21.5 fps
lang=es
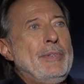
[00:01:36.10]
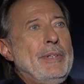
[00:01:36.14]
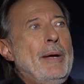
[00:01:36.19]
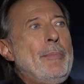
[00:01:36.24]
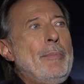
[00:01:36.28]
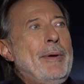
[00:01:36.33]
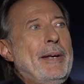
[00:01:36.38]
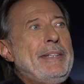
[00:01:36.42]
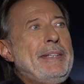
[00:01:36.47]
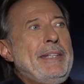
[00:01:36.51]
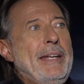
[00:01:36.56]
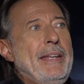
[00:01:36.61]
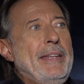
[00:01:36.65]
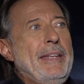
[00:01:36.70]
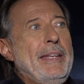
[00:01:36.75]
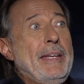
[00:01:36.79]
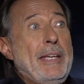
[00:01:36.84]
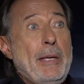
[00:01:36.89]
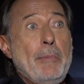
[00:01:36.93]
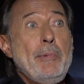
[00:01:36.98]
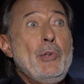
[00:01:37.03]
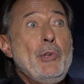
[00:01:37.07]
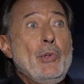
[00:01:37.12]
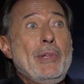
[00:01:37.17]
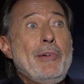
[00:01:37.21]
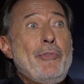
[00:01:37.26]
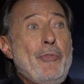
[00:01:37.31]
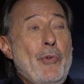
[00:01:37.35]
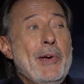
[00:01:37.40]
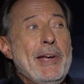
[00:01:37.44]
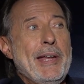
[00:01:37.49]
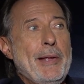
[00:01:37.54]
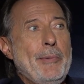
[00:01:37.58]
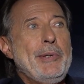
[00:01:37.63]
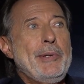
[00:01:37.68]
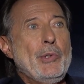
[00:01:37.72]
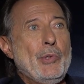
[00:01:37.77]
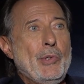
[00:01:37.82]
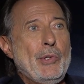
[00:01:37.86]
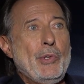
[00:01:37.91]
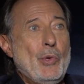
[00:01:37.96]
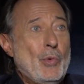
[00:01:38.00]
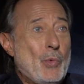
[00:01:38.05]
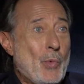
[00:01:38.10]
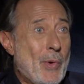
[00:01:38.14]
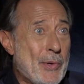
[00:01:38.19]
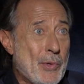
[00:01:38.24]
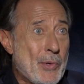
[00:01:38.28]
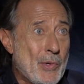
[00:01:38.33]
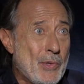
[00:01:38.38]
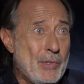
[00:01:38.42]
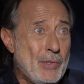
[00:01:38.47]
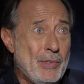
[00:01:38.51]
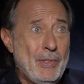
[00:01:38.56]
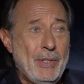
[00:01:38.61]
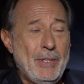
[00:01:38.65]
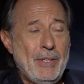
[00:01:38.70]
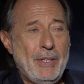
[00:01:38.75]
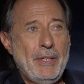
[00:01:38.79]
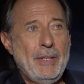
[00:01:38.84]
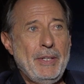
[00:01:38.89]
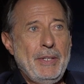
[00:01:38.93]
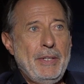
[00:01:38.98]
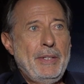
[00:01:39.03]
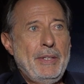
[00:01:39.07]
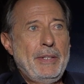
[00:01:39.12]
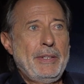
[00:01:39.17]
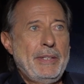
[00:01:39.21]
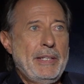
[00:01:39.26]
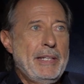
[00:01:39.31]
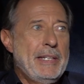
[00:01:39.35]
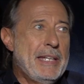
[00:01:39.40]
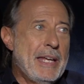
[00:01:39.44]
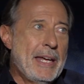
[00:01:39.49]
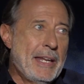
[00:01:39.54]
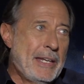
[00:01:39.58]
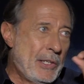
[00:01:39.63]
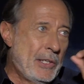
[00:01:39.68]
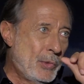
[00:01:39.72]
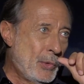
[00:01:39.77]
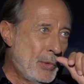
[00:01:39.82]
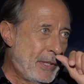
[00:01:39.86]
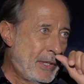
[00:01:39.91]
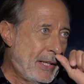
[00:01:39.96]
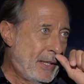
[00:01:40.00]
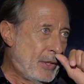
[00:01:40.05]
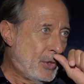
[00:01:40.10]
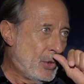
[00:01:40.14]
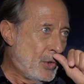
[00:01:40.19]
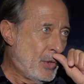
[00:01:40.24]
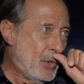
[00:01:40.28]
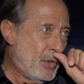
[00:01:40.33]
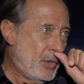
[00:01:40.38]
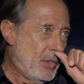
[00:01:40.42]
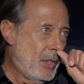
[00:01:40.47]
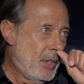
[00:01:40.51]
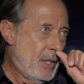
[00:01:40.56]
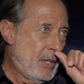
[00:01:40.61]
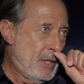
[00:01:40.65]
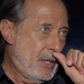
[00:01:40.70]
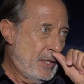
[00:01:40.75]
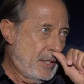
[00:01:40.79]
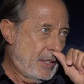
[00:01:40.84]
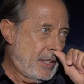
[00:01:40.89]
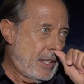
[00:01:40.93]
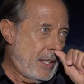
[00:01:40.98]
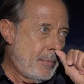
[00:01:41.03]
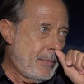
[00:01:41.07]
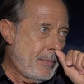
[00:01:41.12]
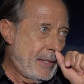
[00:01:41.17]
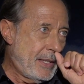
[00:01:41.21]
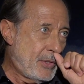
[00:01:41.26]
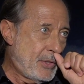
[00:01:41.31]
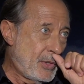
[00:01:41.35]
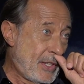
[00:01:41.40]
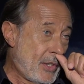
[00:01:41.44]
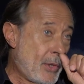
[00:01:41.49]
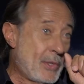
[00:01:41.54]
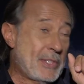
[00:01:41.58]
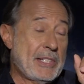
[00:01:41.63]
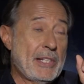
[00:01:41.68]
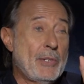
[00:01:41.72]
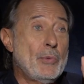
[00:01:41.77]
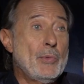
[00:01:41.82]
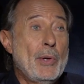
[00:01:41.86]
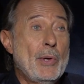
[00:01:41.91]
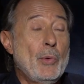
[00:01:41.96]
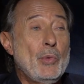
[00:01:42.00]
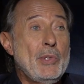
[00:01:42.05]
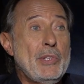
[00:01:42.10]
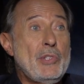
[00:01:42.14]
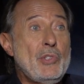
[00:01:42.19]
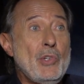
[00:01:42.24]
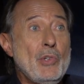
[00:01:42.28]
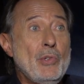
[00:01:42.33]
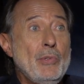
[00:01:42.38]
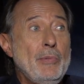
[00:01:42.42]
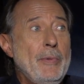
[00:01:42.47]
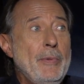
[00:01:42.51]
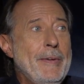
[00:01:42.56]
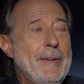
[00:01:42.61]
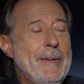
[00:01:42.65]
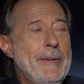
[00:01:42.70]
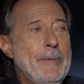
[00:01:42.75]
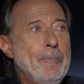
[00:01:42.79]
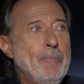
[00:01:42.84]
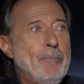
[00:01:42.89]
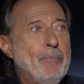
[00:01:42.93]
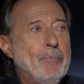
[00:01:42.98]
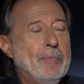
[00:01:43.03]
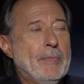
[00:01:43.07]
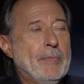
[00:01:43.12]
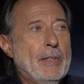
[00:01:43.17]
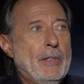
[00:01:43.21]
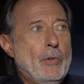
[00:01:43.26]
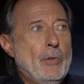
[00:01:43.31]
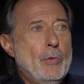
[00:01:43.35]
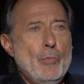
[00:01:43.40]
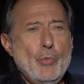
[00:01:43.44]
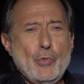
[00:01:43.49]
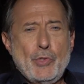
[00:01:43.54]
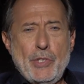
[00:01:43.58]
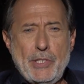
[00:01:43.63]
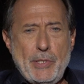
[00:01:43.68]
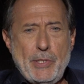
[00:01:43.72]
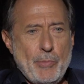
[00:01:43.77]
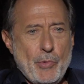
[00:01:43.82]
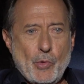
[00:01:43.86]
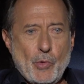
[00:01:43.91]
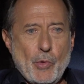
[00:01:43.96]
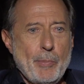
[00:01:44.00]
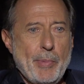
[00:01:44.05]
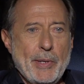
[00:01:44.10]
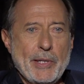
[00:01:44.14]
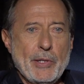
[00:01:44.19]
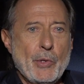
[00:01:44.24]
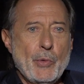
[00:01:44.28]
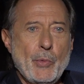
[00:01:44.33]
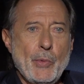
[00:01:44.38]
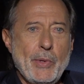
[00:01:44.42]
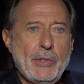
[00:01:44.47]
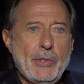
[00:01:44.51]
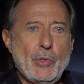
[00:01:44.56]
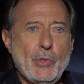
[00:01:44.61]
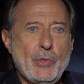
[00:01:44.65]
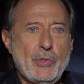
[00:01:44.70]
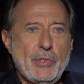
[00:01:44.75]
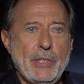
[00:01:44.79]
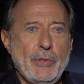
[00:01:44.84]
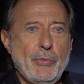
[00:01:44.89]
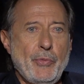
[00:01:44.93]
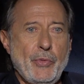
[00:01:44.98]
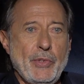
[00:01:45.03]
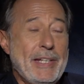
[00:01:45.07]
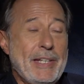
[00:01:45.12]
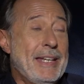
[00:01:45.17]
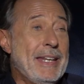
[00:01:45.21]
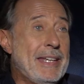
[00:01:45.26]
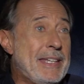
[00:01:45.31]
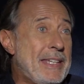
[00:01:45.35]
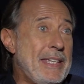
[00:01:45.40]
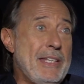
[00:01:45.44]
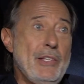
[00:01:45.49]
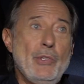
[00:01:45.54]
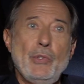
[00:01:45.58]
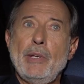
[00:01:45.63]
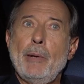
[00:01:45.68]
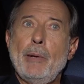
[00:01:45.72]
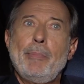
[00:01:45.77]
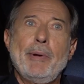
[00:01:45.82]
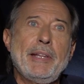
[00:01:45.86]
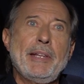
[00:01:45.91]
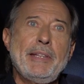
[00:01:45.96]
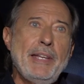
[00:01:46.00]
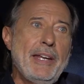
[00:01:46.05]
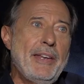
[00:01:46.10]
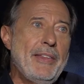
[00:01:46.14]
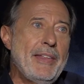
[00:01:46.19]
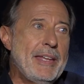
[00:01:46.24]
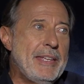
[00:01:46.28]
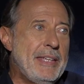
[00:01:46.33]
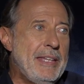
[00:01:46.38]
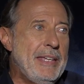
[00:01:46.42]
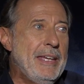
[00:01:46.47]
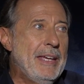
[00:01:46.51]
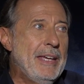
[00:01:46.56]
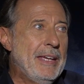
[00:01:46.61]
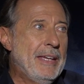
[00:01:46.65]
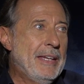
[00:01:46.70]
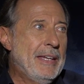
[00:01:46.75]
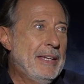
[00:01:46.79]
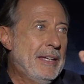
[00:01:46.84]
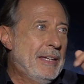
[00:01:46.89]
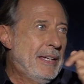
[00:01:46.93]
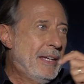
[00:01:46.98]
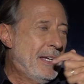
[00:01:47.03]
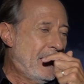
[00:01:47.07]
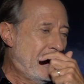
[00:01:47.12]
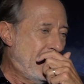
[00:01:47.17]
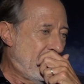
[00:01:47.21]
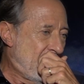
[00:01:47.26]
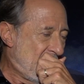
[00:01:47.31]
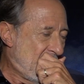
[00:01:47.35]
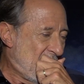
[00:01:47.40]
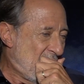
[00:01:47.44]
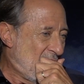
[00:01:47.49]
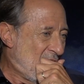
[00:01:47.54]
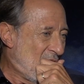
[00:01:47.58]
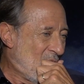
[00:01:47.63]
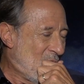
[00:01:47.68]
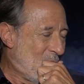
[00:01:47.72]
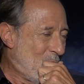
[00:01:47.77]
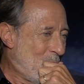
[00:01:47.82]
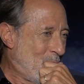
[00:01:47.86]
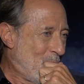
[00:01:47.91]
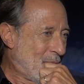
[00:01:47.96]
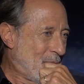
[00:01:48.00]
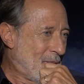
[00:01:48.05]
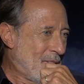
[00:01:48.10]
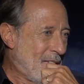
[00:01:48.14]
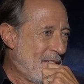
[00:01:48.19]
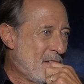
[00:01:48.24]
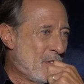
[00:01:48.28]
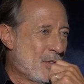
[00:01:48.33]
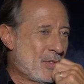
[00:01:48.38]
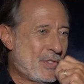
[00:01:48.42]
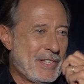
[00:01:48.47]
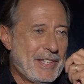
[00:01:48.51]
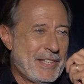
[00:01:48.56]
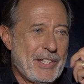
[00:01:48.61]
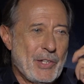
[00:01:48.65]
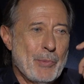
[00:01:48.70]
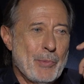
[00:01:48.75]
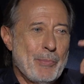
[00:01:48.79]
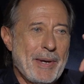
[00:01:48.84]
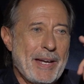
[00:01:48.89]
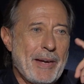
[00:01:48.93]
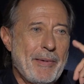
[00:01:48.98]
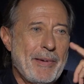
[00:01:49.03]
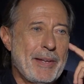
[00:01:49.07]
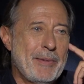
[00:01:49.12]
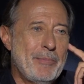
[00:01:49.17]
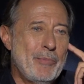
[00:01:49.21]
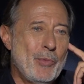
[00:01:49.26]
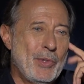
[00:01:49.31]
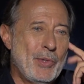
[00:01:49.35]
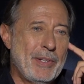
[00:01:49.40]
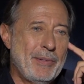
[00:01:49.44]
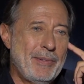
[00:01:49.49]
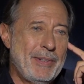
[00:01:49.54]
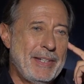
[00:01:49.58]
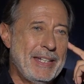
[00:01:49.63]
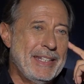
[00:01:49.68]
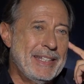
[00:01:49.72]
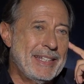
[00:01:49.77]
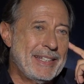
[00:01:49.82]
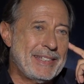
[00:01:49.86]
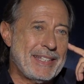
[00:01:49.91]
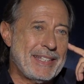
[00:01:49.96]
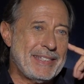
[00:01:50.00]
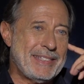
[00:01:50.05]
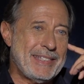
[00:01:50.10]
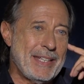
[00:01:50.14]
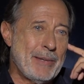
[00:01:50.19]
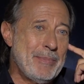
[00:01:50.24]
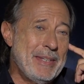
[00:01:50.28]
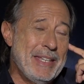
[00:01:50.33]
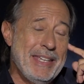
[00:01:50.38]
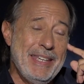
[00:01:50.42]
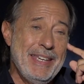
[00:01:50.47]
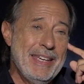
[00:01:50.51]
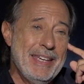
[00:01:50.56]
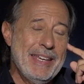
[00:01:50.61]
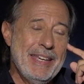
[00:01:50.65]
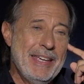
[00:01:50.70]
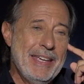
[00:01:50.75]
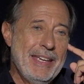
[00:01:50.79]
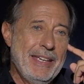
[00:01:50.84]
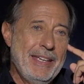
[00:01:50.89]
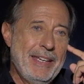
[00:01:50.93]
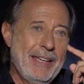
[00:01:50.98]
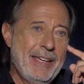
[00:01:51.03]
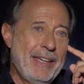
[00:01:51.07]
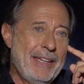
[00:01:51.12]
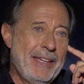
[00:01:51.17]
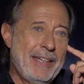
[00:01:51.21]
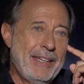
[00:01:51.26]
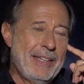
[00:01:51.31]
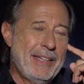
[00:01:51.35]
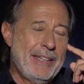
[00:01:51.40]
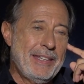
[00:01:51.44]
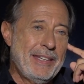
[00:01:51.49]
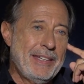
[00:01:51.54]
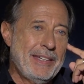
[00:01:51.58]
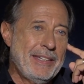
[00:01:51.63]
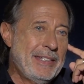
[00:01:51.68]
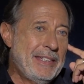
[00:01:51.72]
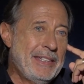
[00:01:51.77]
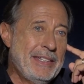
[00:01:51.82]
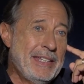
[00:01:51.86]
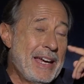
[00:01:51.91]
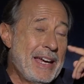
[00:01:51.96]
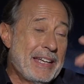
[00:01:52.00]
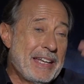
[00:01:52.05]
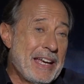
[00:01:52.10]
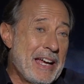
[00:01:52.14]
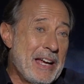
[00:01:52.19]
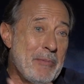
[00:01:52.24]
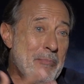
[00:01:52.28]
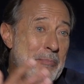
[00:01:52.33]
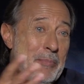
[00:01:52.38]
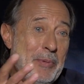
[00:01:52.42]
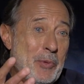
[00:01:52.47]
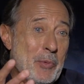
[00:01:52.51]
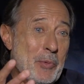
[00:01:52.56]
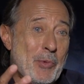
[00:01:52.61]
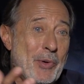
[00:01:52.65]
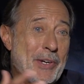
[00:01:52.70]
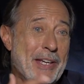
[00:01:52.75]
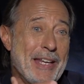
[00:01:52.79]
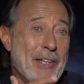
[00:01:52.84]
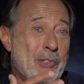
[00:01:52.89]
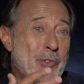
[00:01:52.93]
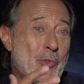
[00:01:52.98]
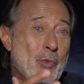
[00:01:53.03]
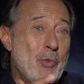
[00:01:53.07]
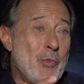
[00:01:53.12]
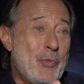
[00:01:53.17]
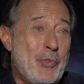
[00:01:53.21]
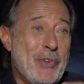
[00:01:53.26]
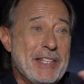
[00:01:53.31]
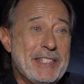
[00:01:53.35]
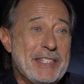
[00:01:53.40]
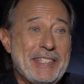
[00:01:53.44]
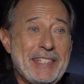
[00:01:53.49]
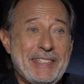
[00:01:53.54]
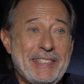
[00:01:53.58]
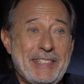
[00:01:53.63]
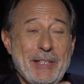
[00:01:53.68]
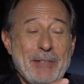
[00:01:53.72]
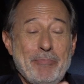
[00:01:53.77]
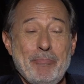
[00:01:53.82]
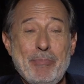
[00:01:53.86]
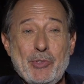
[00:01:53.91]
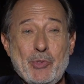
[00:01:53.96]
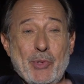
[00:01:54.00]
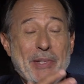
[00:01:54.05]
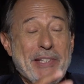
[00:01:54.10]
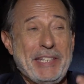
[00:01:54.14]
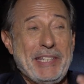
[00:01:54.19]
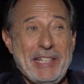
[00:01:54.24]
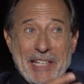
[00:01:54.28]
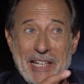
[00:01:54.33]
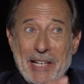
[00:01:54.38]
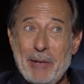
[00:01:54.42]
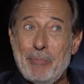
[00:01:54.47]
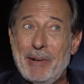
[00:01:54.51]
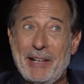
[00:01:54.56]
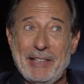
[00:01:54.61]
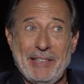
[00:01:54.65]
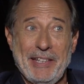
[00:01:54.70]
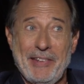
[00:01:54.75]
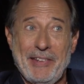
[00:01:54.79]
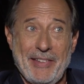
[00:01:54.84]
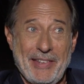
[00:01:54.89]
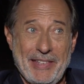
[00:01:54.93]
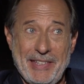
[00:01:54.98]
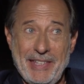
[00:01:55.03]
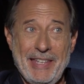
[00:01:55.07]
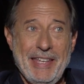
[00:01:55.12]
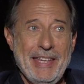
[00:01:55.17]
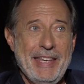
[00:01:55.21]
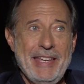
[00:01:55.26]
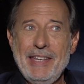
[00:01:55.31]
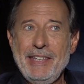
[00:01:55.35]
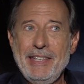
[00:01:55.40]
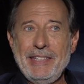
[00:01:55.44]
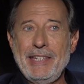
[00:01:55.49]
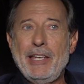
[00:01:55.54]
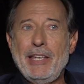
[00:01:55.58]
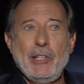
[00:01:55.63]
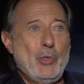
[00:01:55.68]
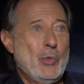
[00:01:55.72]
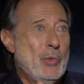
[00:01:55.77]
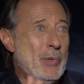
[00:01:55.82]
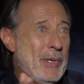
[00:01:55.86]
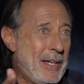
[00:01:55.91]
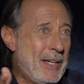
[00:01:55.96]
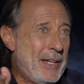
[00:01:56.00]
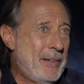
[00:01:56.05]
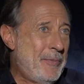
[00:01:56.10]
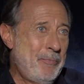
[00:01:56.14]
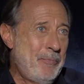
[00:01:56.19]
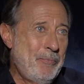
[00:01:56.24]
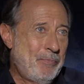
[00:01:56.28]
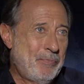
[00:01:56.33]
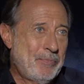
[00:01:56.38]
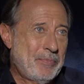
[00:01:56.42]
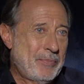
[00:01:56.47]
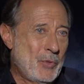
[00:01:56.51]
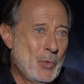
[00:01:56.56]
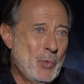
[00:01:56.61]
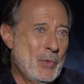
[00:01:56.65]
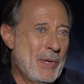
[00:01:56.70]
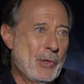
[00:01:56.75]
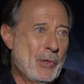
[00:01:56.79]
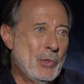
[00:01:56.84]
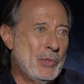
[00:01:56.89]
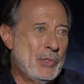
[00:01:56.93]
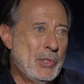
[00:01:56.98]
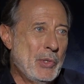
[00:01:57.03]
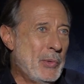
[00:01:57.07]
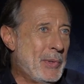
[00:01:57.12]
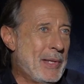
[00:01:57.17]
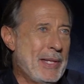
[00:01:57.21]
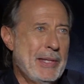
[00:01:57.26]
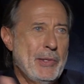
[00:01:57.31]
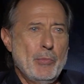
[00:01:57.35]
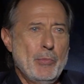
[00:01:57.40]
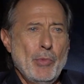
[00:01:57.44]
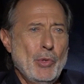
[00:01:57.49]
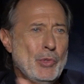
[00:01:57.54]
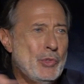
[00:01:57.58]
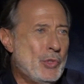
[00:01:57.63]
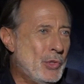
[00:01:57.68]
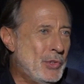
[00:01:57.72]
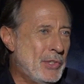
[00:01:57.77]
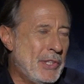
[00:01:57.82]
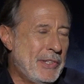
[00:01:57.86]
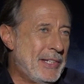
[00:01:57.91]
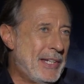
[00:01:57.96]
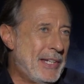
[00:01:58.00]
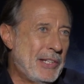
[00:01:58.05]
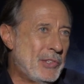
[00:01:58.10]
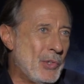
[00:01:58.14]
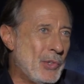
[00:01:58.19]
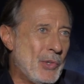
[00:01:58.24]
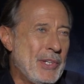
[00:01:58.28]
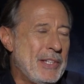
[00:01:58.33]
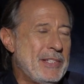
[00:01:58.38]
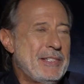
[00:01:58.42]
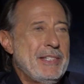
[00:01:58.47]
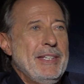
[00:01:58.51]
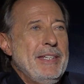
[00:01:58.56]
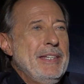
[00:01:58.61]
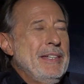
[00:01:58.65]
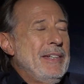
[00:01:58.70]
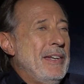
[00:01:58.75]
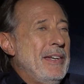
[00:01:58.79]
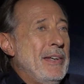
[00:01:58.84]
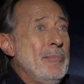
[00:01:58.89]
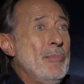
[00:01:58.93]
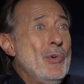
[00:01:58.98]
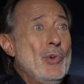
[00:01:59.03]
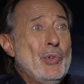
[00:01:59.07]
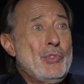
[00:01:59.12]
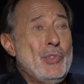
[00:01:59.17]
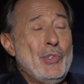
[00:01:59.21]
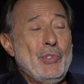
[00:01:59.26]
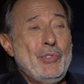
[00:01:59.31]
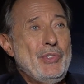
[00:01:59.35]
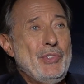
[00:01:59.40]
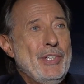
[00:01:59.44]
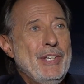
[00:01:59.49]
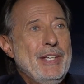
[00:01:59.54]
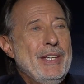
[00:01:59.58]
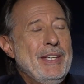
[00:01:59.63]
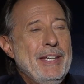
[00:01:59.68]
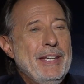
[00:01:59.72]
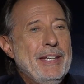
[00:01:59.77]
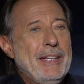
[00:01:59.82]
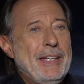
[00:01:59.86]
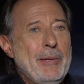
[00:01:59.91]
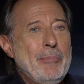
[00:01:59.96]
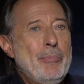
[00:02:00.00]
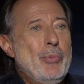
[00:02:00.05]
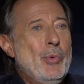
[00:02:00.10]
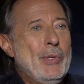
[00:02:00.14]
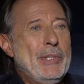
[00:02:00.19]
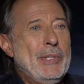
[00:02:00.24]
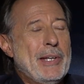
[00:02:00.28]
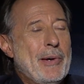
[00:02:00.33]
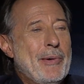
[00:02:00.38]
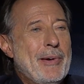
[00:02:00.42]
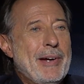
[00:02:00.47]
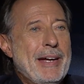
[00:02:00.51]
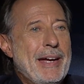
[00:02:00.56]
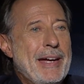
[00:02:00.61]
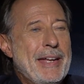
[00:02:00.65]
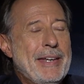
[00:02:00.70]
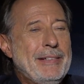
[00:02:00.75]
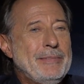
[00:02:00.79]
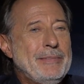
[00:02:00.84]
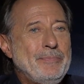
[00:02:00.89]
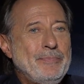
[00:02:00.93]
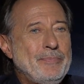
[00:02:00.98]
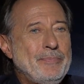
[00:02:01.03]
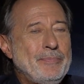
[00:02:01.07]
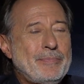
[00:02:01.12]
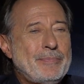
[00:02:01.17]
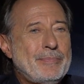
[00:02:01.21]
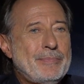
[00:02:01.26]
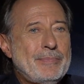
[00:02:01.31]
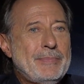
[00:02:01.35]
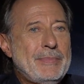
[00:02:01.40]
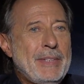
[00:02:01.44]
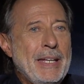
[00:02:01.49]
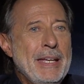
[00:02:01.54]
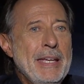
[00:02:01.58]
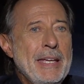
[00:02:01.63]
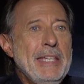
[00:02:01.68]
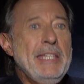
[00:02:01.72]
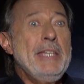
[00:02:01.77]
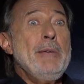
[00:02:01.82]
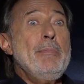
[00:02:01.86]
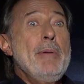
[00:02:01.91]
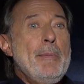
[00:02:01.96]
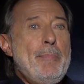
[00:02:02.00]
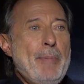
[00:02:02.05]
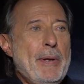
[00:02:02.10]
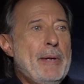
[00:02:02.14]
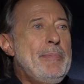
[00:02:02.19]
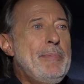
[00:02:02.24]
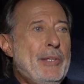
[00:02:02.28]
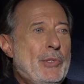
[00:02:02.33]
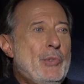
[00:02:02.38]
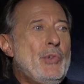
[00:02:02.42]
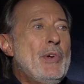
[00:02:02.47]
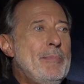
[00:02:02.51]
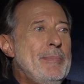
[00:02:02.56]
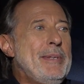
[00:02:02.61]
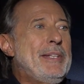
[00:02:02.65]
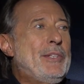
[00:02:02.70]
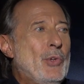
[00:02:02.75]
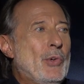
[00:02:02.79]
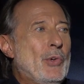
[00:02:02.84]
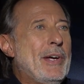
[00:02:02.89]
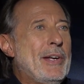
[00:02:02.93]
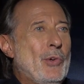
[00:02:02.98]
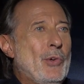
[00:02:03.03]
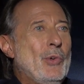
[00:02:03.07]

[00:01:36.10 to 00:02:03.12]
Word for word: A partir de que vino de afuera, vino de los Cuarón, de Iñárritu y del Toro, que me hicieron hacer una audición con muchísimos compañeros nuestros y fui elegido y a partir de ahí eh, ellos dijeron palabras muy lindas hacia mí eh, y acá como que la confianza se empezó a adquirir a partir de ahí y ahí tuve una continuidad de un montón de directores hermosos que pude trabajar y me permitió a mí tocar